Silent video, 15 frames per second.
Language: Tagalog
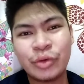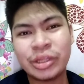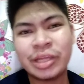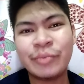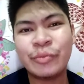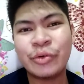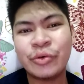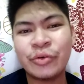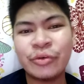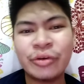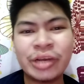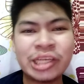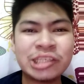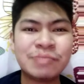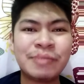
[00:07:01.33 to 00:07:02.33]
pwede
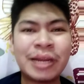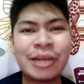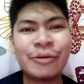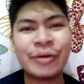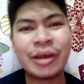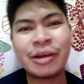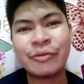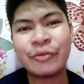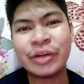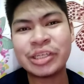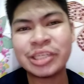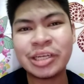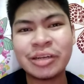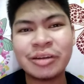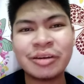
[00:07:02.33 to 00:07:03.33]
mong spray yung air
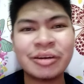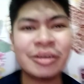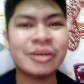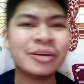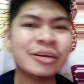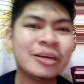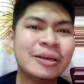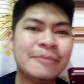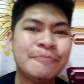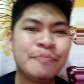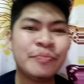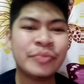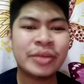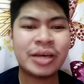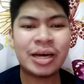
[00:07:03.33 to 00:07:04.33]
freshener.
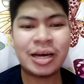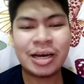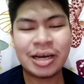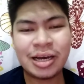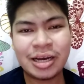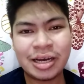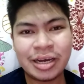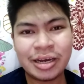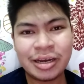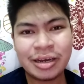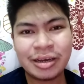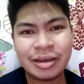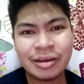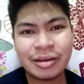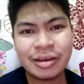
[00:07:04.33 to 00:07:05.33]
Uh,
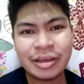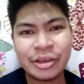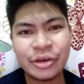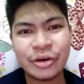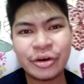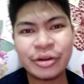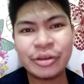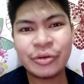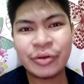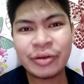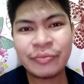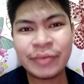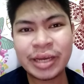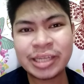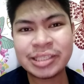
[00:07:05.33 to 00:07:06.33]
yon yung
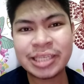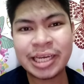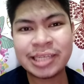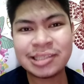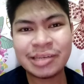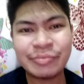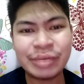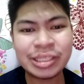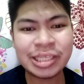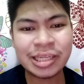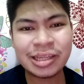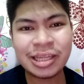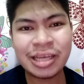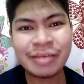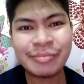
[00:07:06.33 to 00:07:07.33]
effect niya is
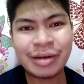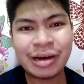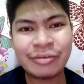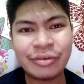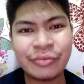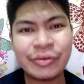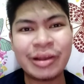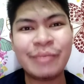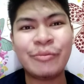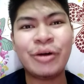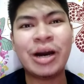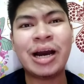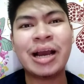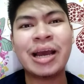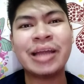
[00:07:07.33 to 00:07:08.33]
immediately ma-feel mo
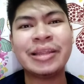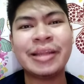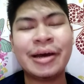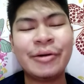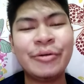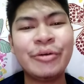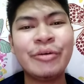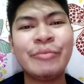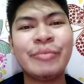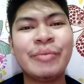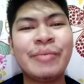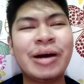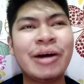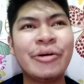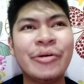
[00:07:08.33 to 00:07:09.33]
kagad na, oh,
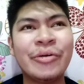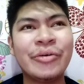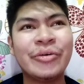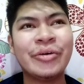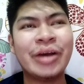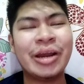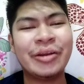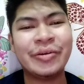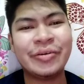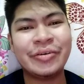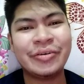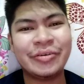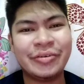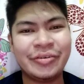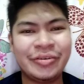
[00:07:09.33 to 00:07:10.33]
mabango,
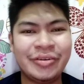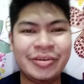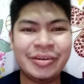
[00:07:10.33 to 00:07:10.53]
ganon.